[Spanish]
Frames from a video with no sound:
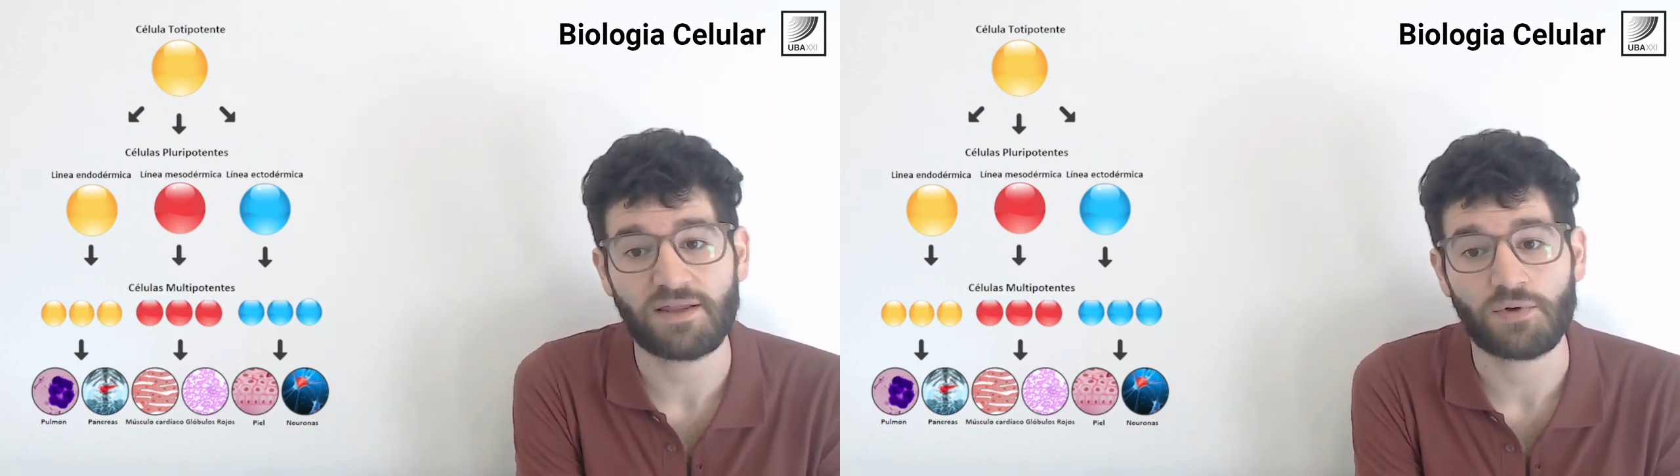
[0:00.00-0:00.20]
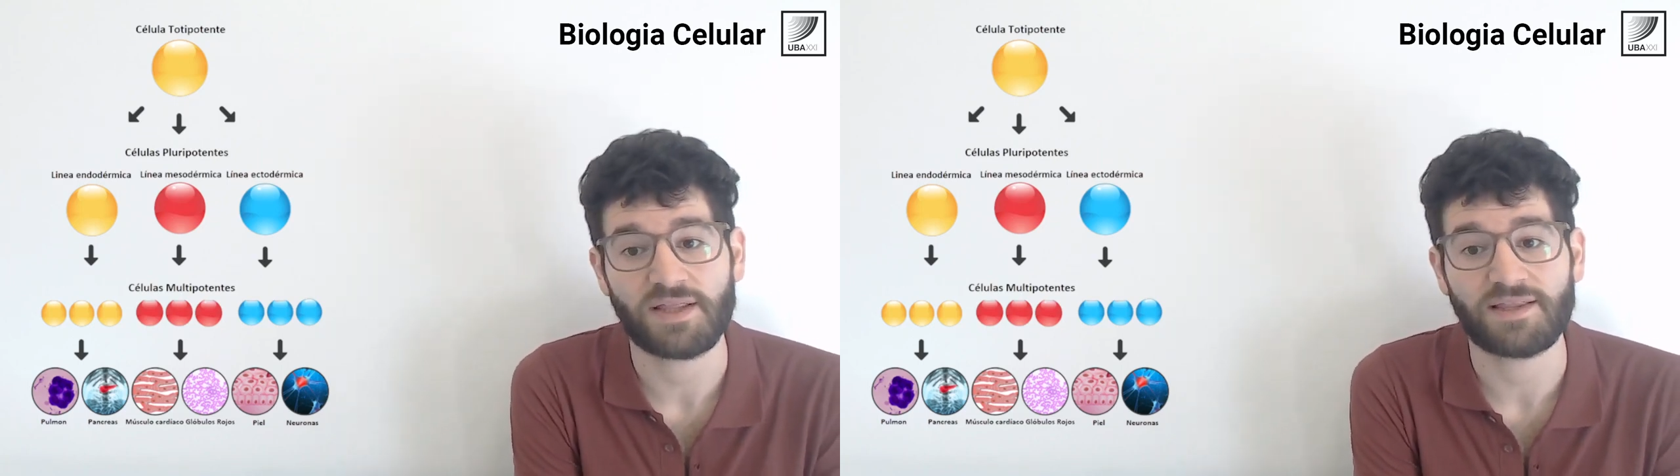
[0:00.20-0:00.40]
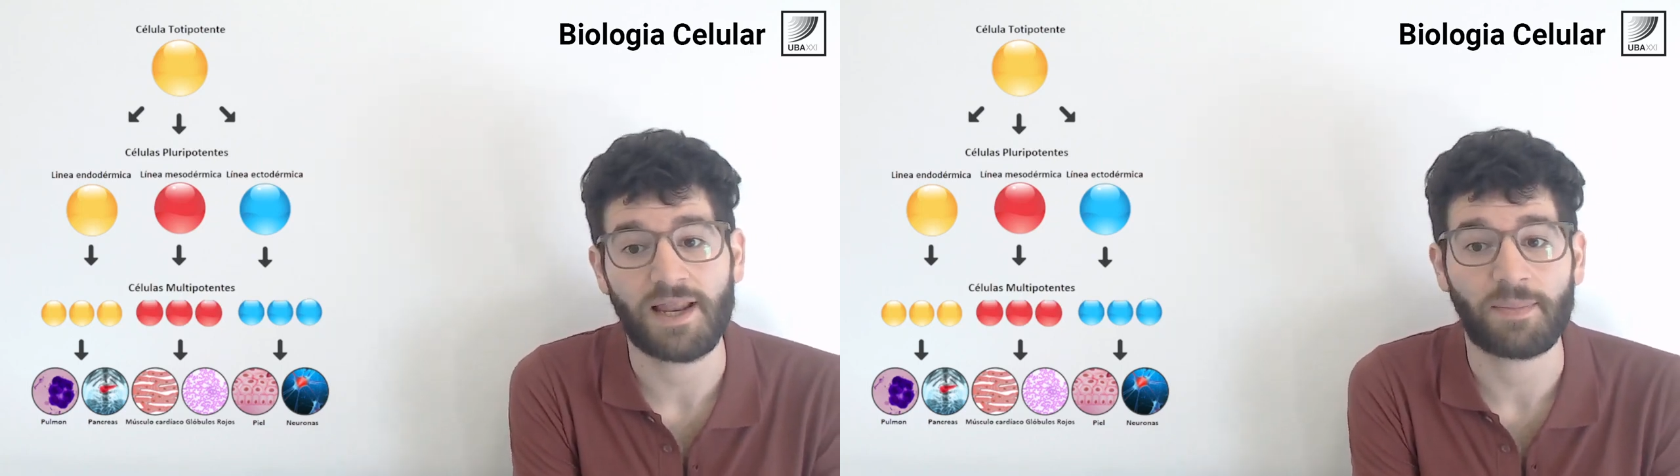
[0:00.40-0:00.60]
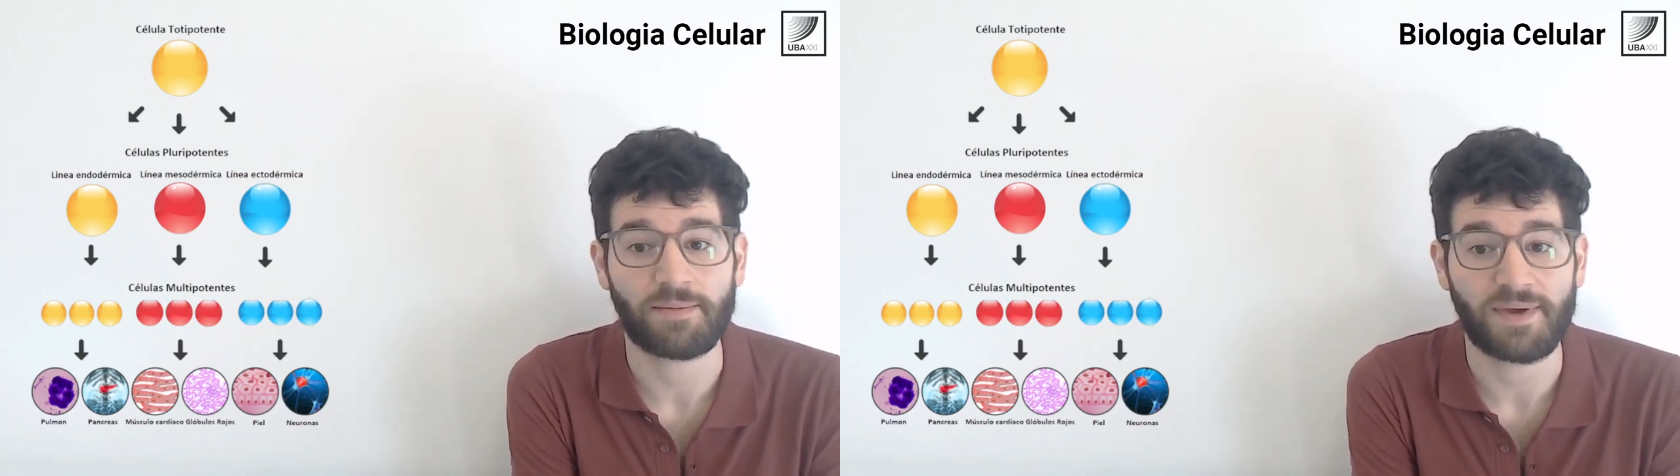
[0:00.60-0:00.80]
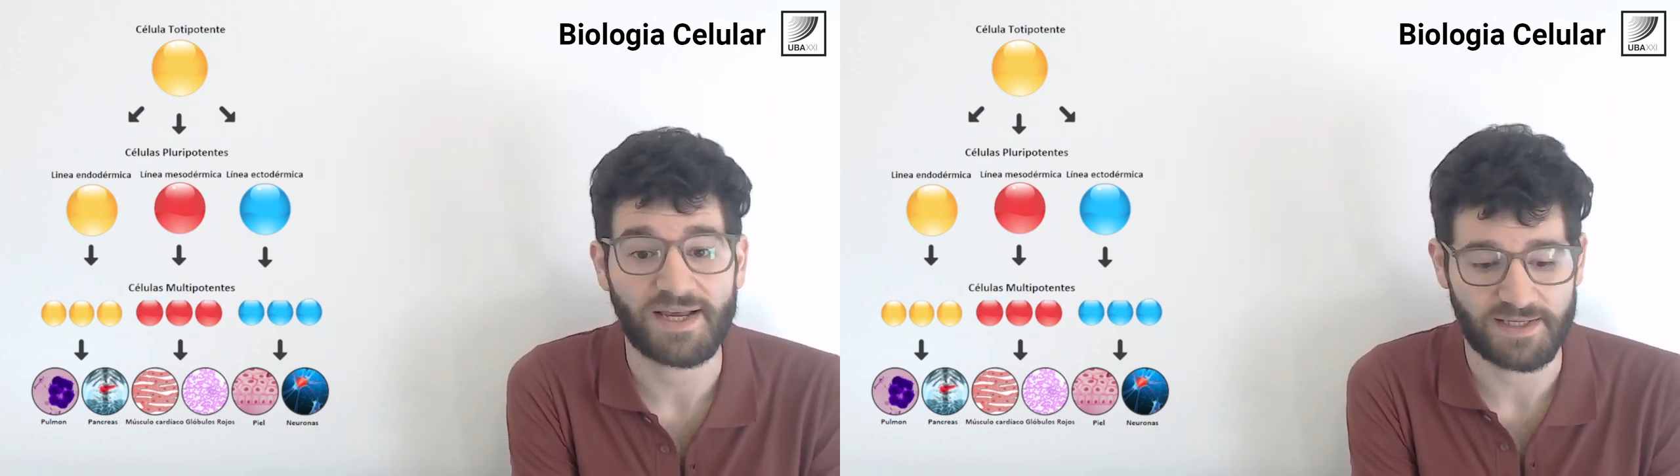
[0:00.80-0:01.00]
durante las
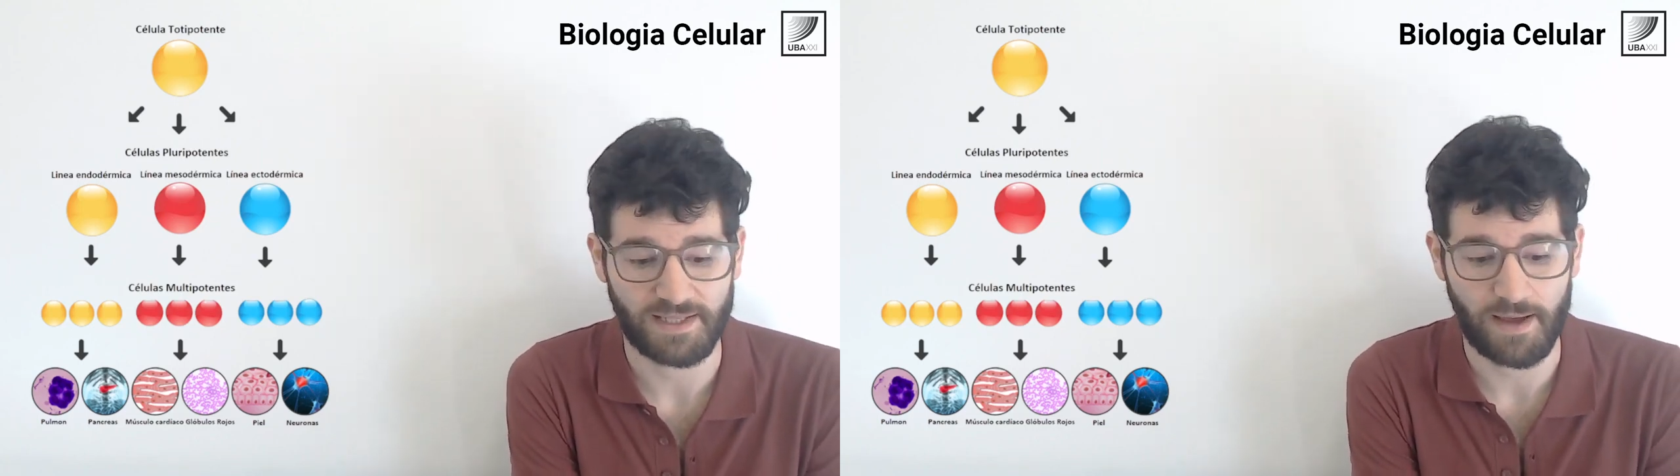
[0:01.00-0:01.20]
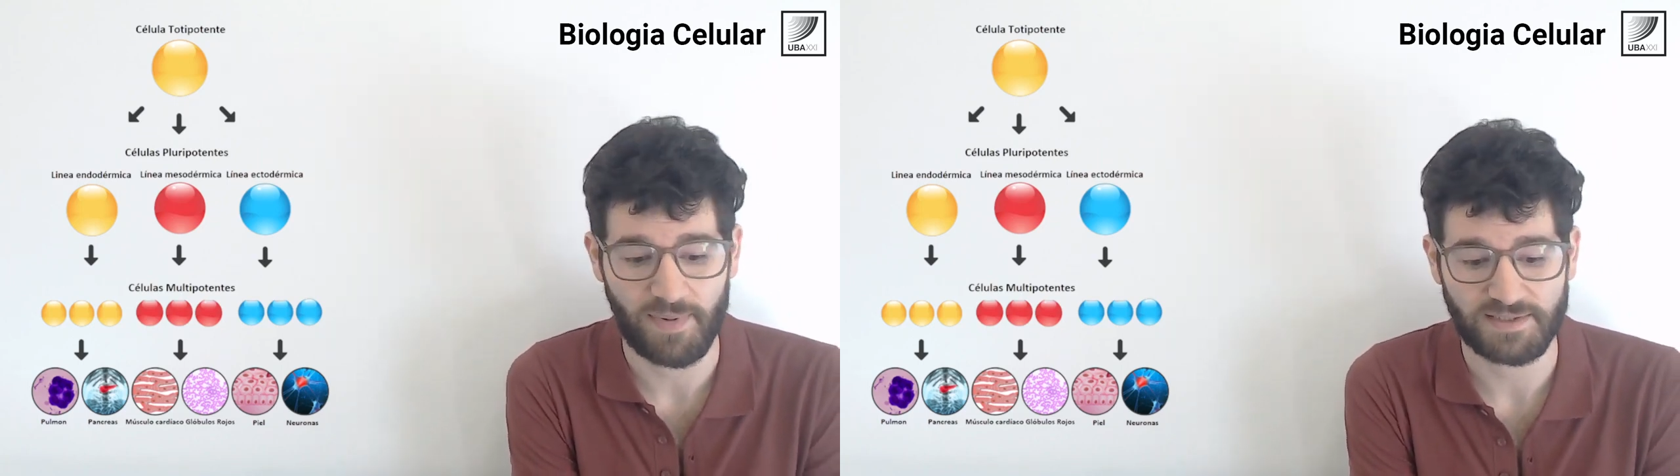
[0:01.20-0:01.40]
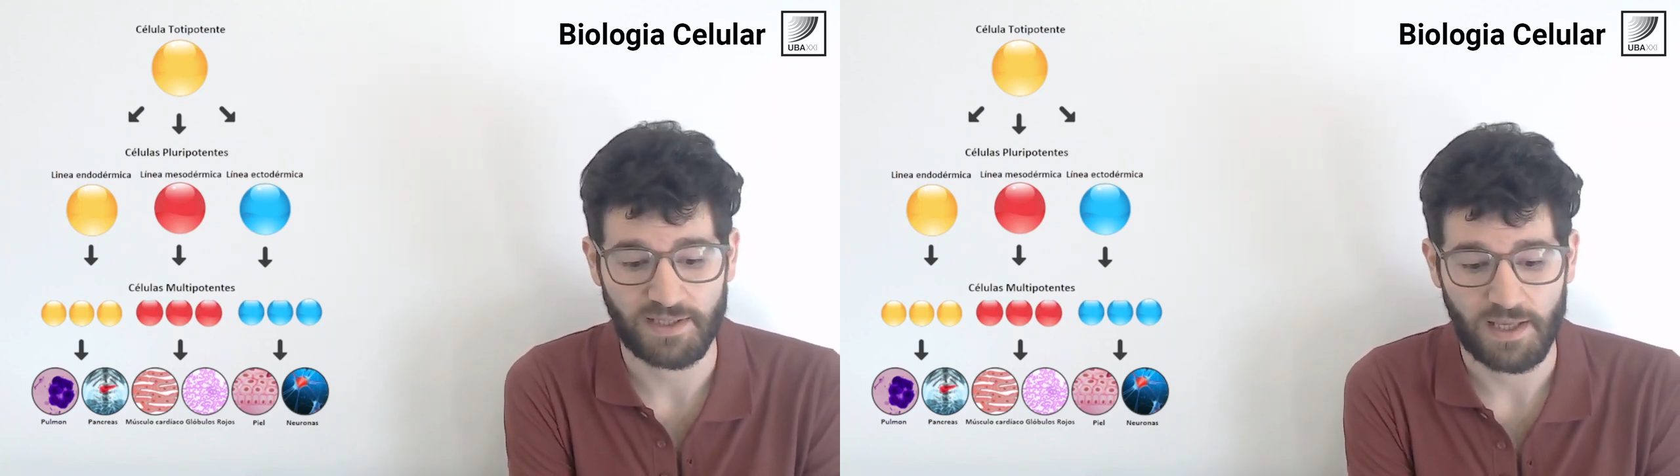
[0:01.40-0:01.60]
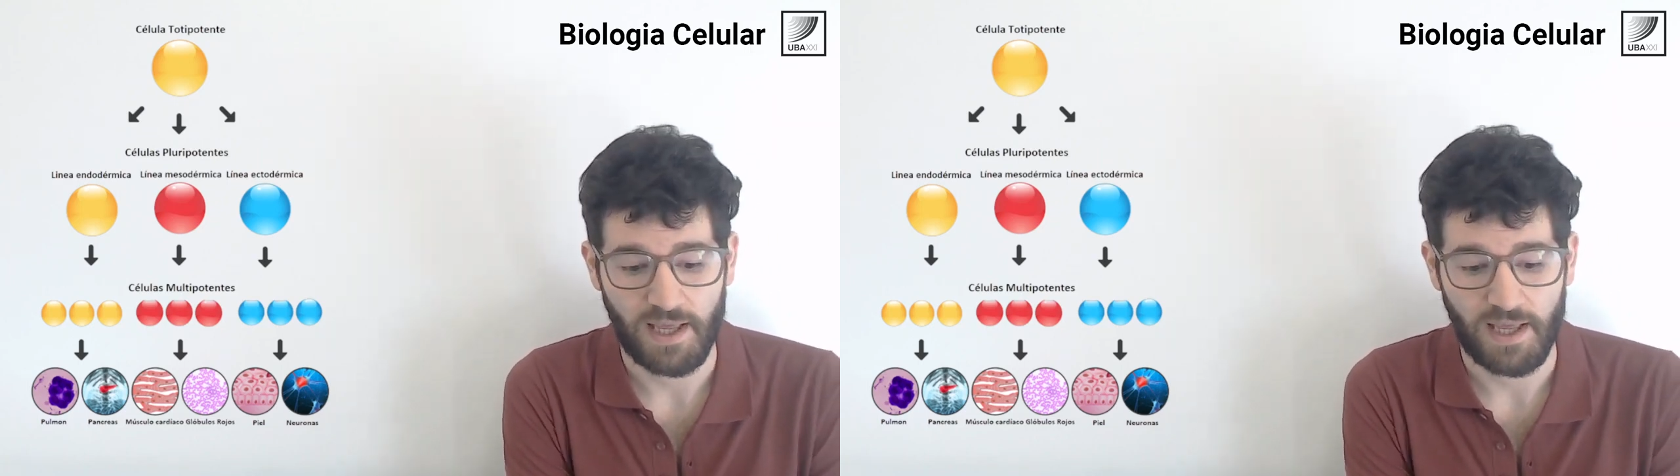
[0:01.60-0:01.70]
primeras etapas